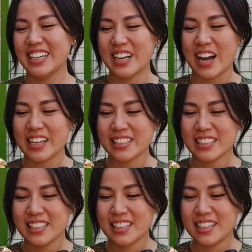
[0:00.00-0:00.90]
Rồi
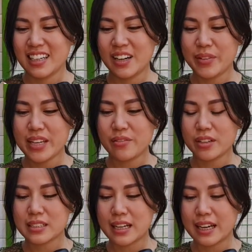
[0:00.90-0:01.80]
à, bây giờ
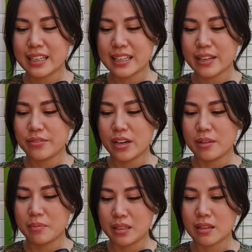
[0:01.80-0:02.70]
Vân sẽ lấy cái này
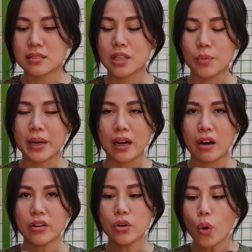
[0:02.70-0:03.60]
về. Mà thật sự mà
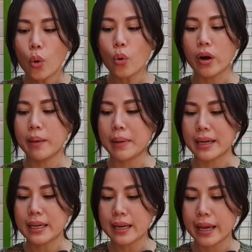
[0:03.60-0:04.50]
nói luôn á,
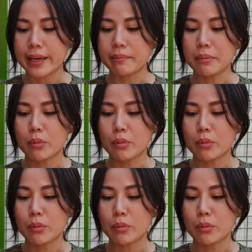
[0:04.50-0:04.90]
mà cái này mà